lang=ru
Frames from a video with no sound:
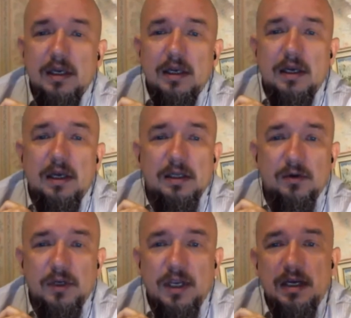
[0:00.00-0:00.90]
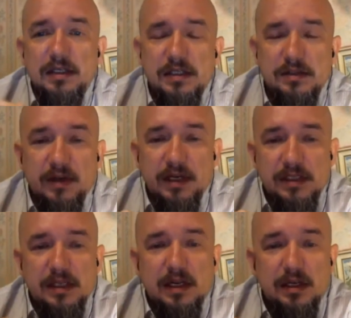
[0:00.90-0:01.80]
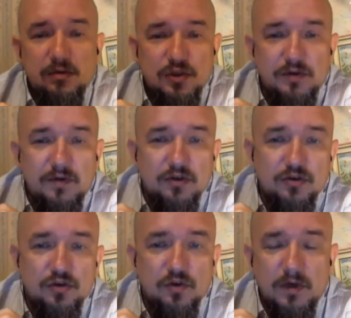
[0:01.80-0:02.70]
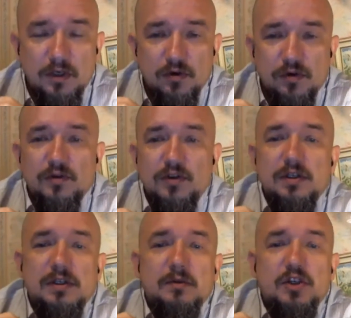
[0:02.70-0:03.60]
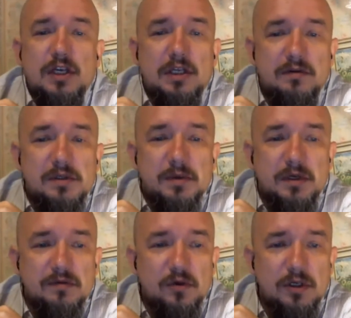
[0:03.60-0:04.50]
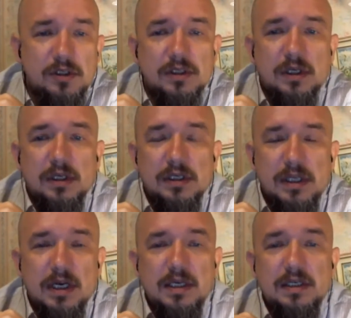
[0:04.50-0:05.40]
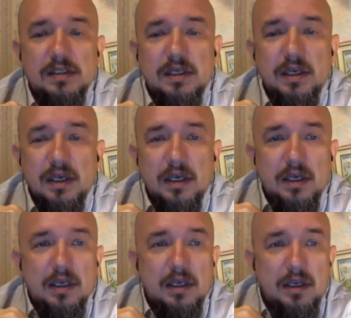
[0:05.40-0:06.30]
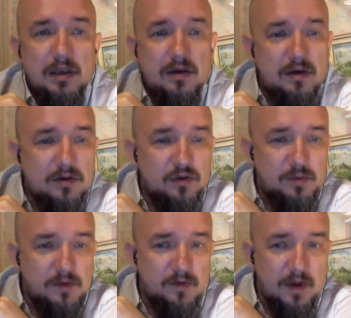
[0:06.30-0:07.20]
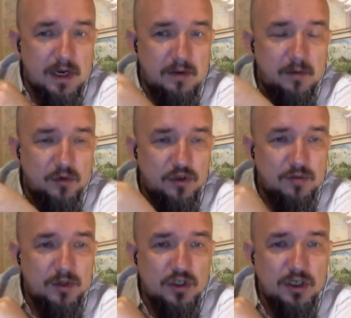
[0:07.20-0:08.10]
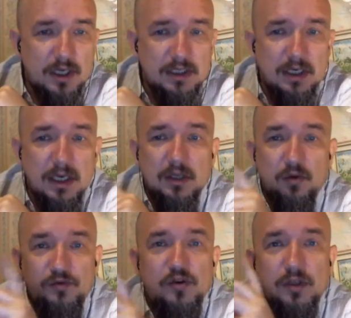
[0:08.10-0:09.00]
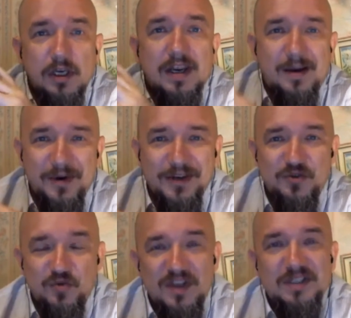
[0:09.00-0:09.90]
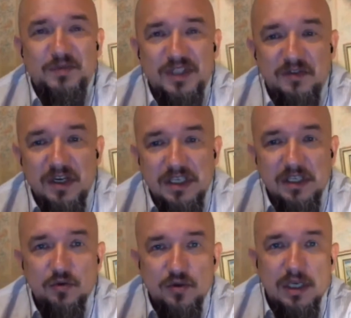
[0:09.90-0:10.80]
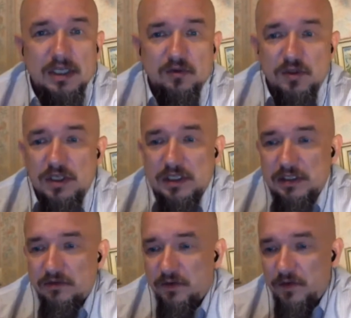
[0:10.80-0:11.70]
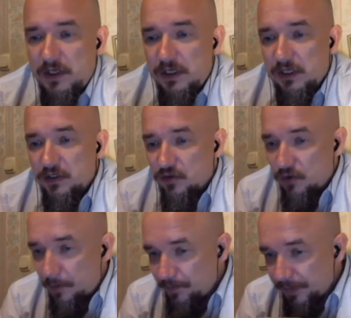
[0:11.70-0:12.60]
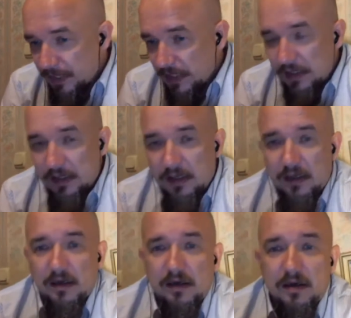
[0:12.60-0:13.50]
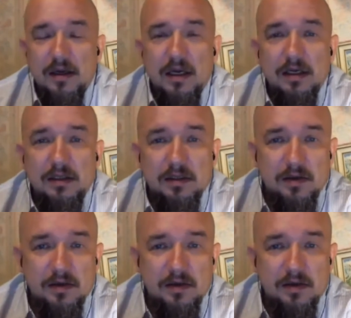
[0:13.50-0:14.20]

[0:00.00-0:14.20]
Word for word: А, но я со своей стороны уже вижу, что видео совершенно замечательно воспроизводится на странице. И, собственно говоря, мы можем начинать. Но все-таки я прошу вас подтвердить, друзья, то есть если вы видите, что, как это,